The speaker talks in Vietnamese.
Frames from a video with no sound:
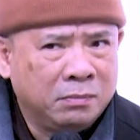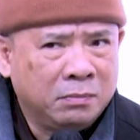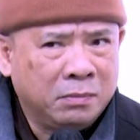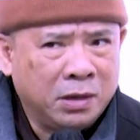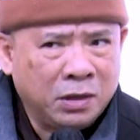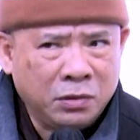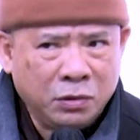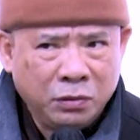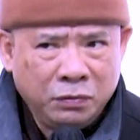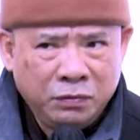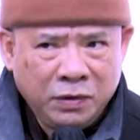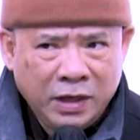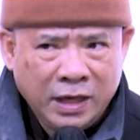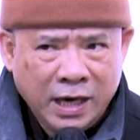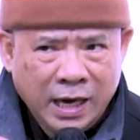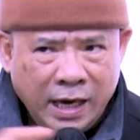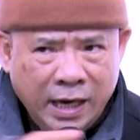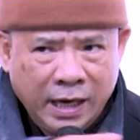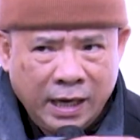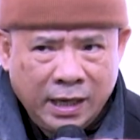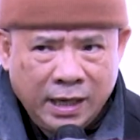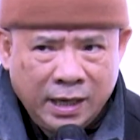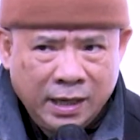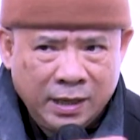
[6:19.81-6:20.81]
Mà quý vị để
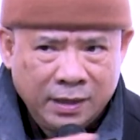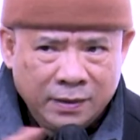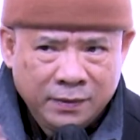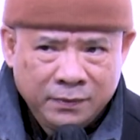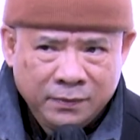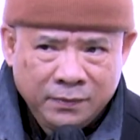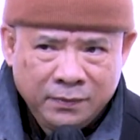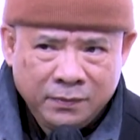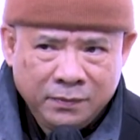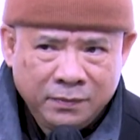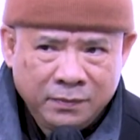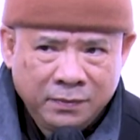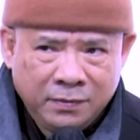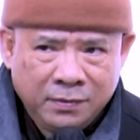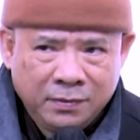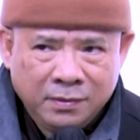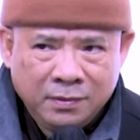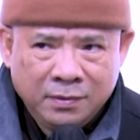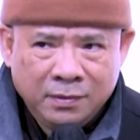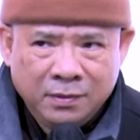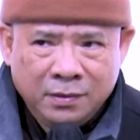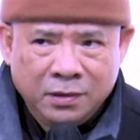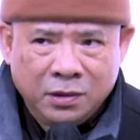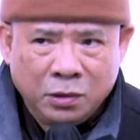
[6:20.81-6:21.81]
ý đấy,
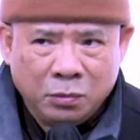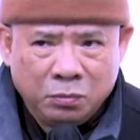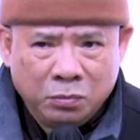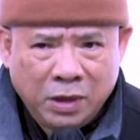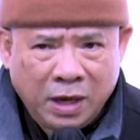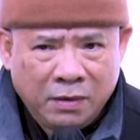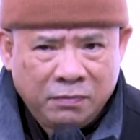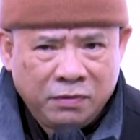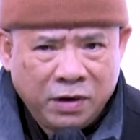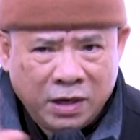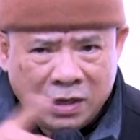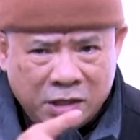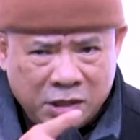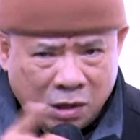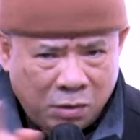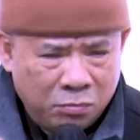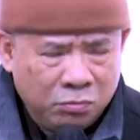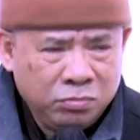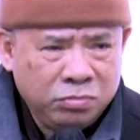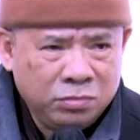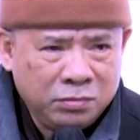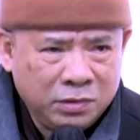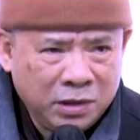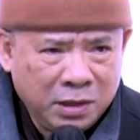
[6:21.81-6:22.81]
chúng ta vẫn
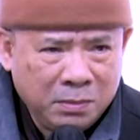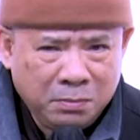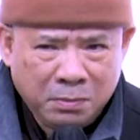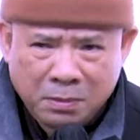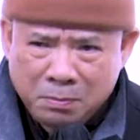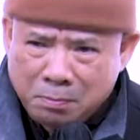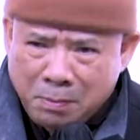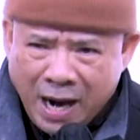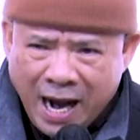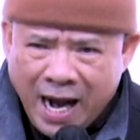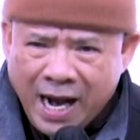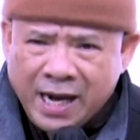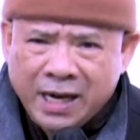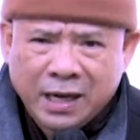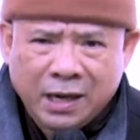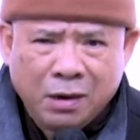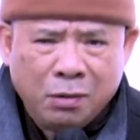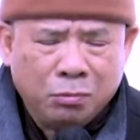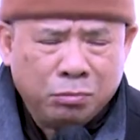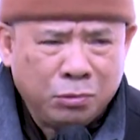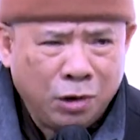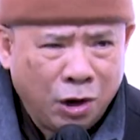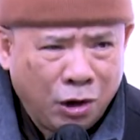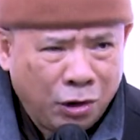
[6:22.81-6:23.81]
sống nhưng mà ba cái
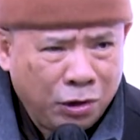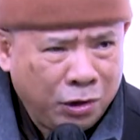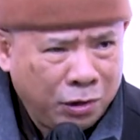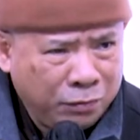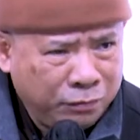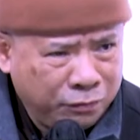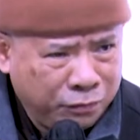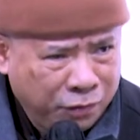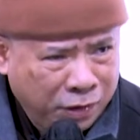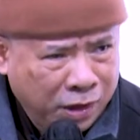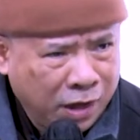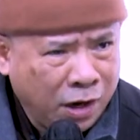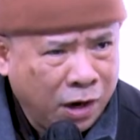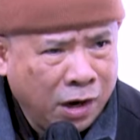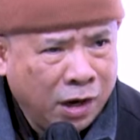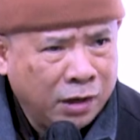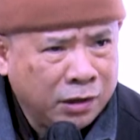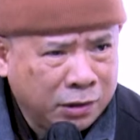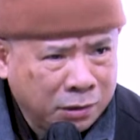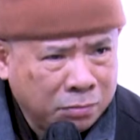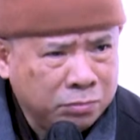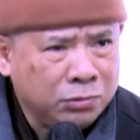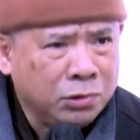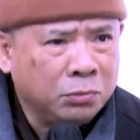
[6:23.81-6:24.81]
độc đó nó vẫn
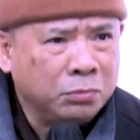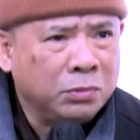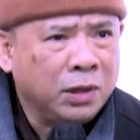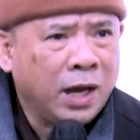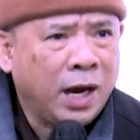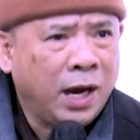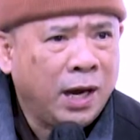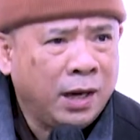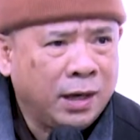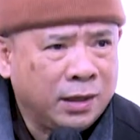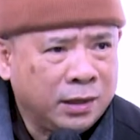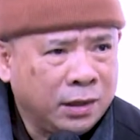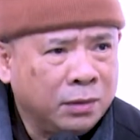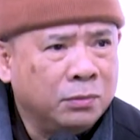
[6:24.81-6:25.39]
ở trong chúng ta,